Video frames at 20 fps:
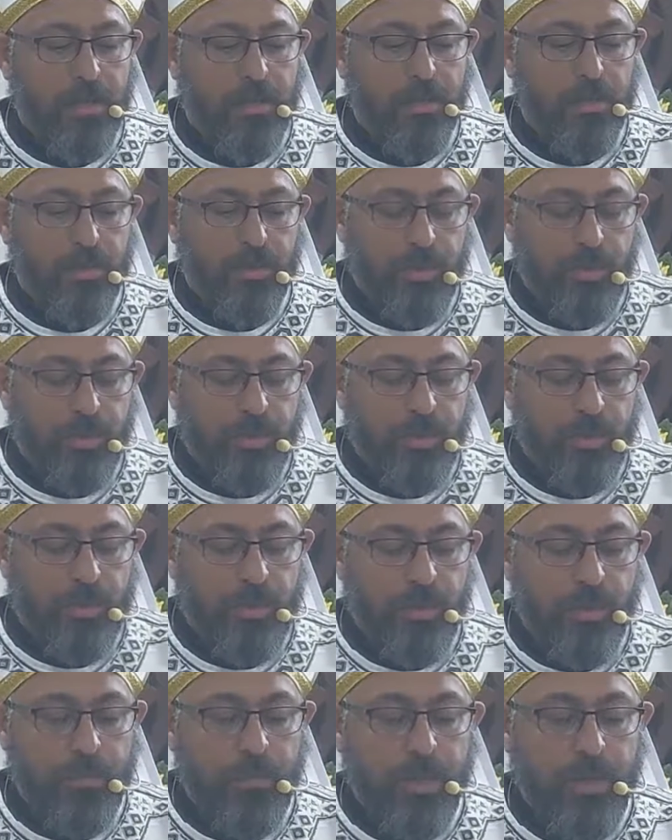
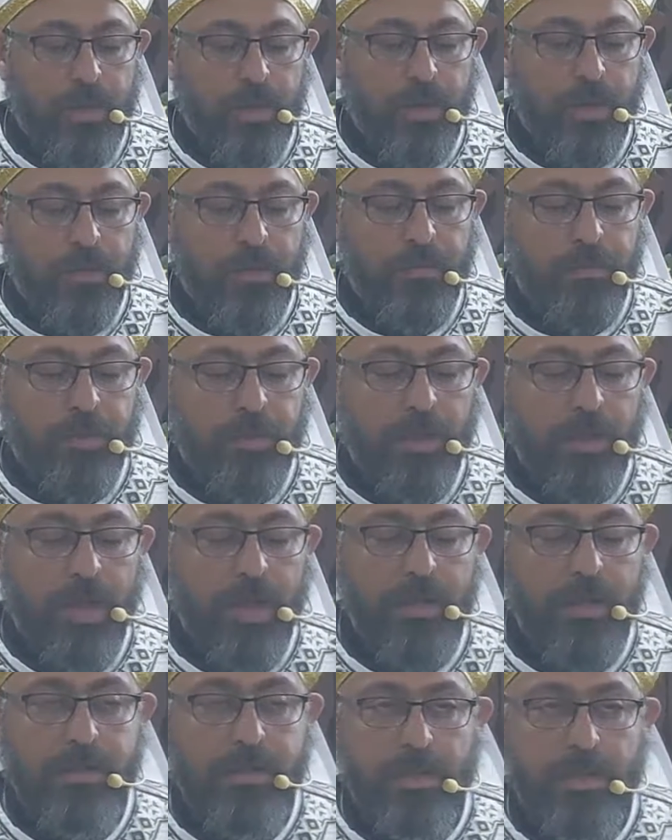اطلبوا من رب
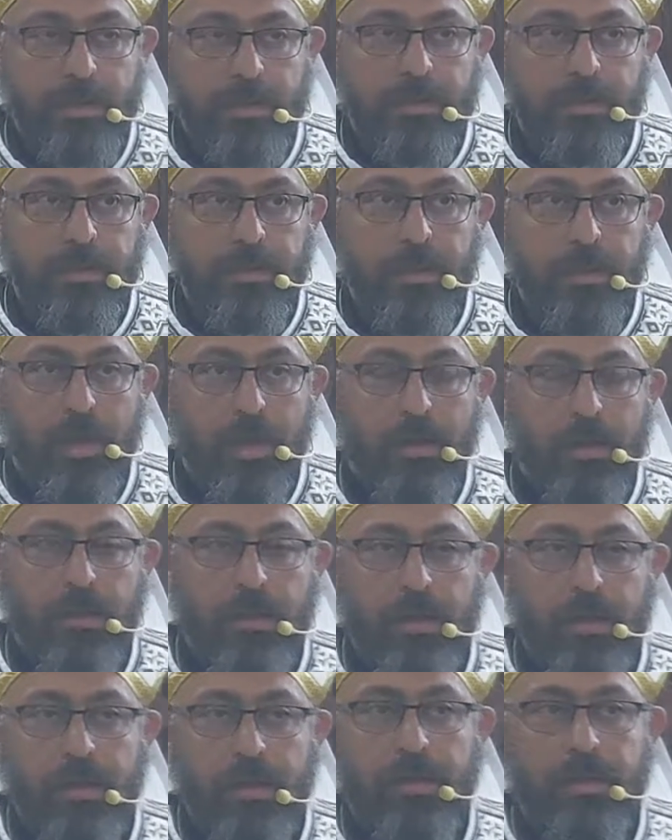الحصاد
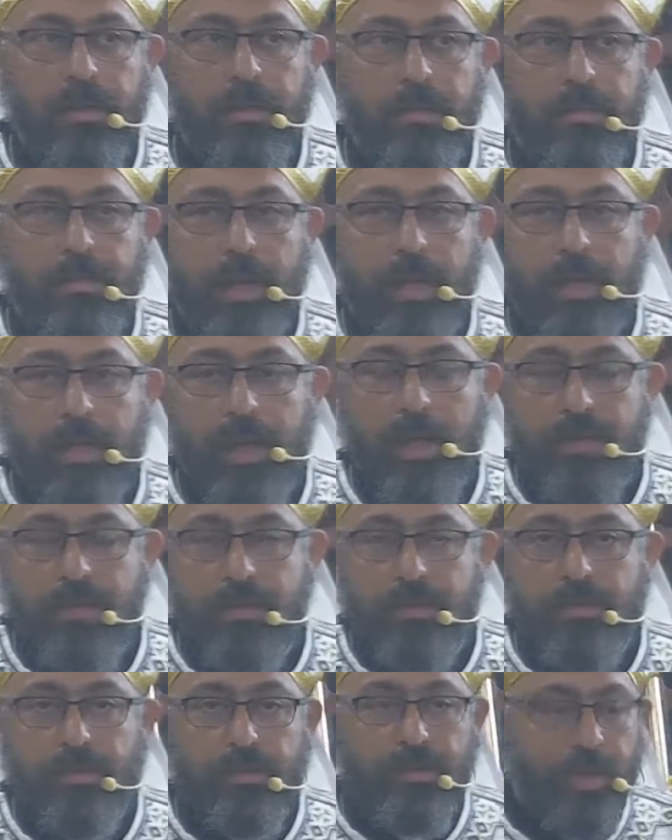الله
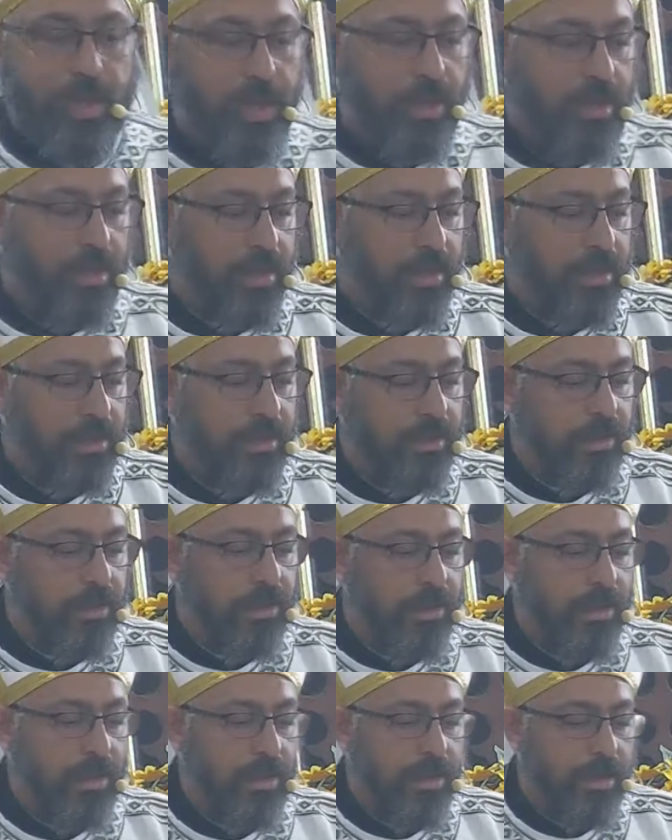مركزه هنا
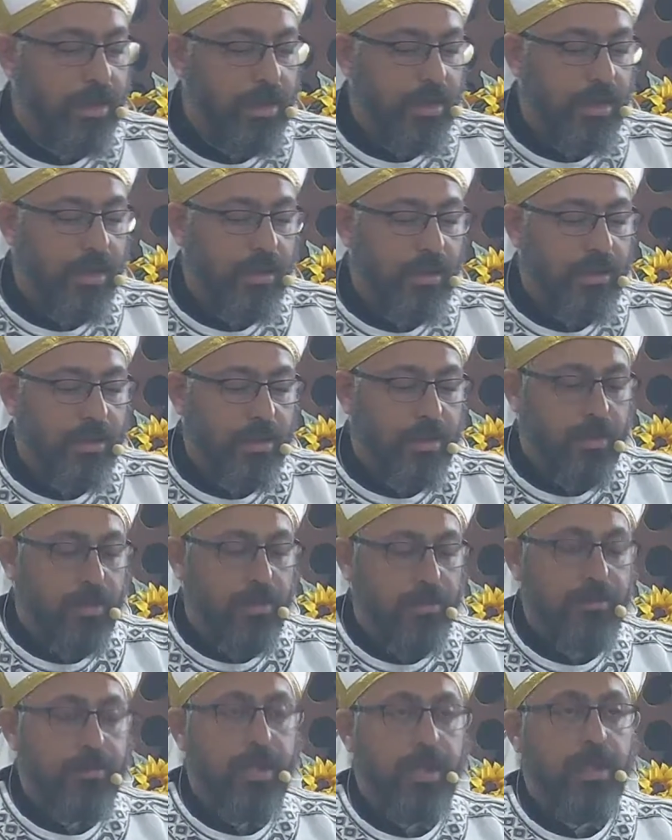الله
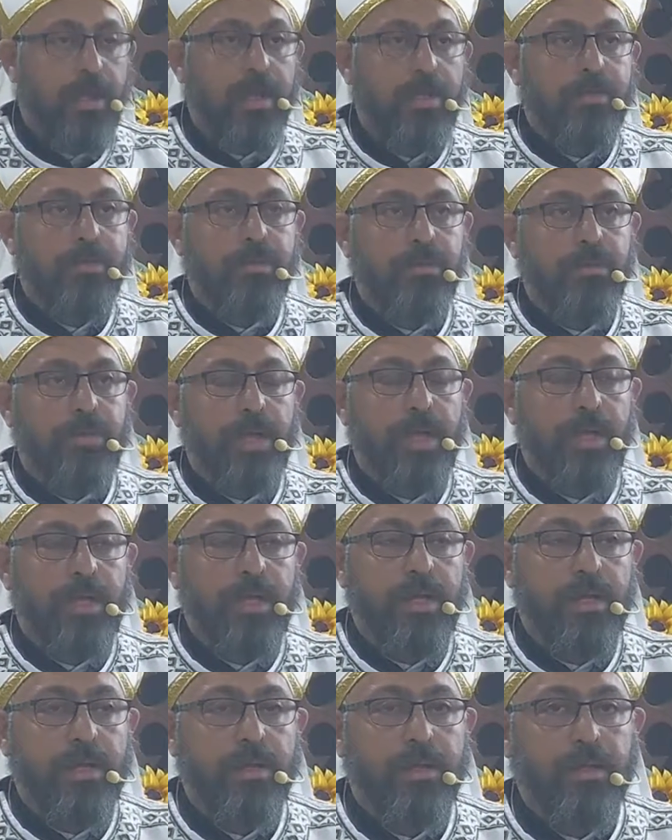مركزه
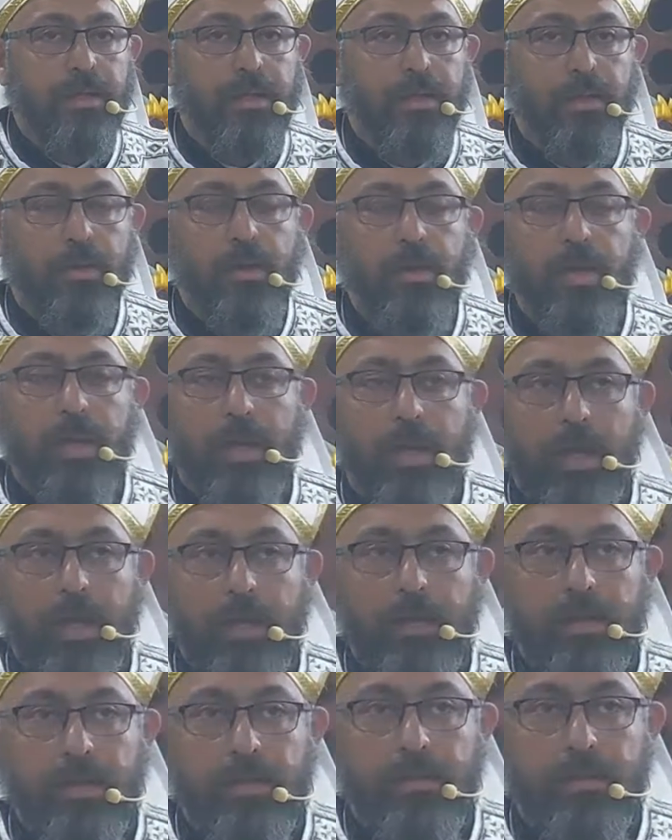هنا ان كل
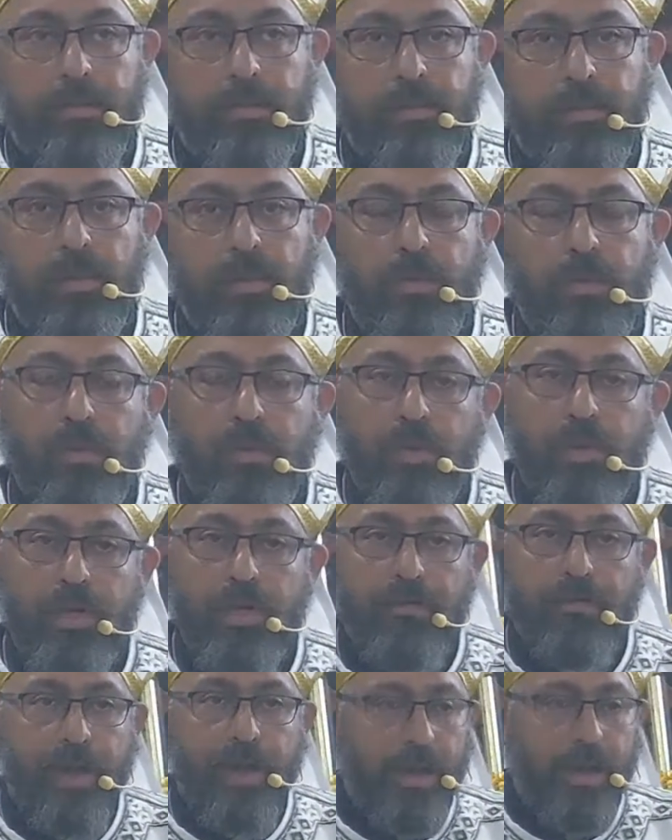خادم
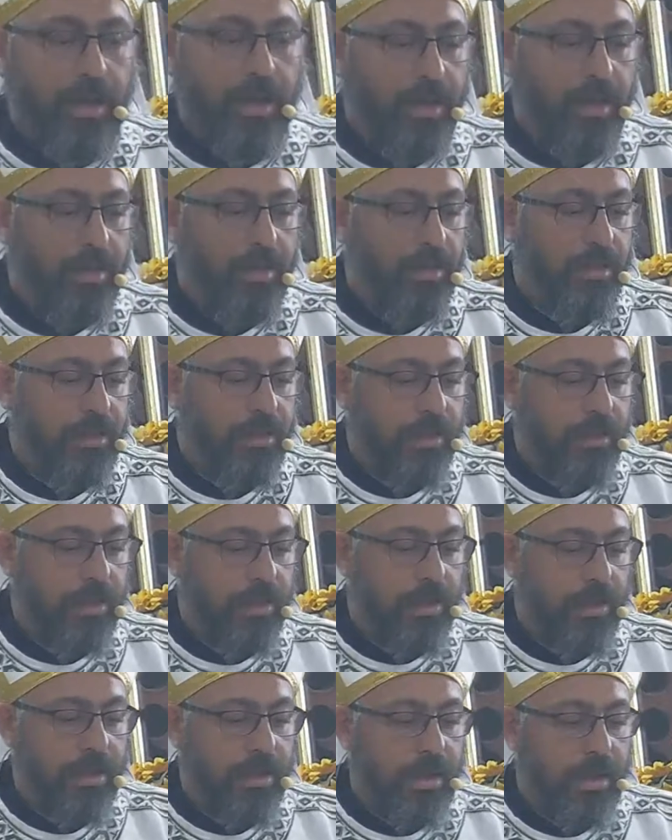وكل فعلة
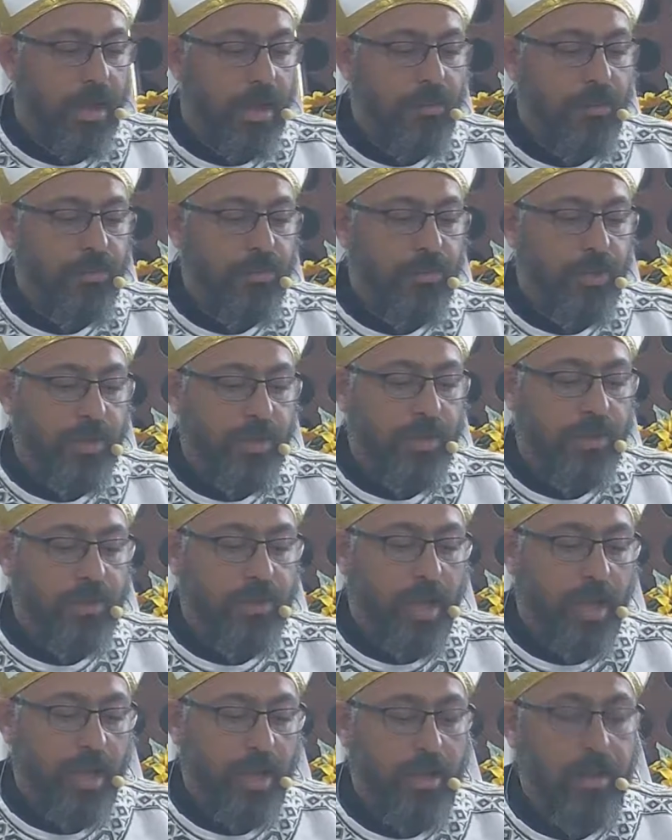اول
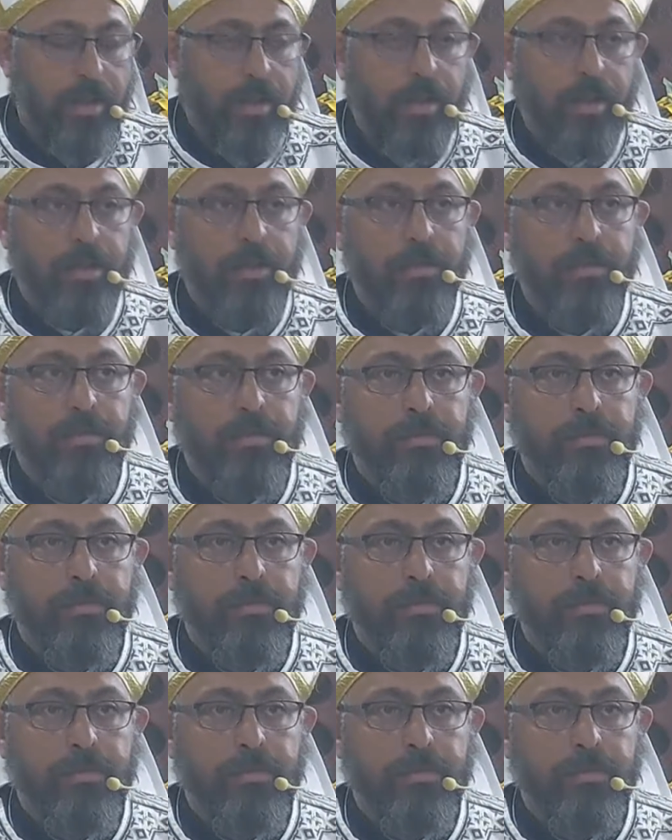حاجة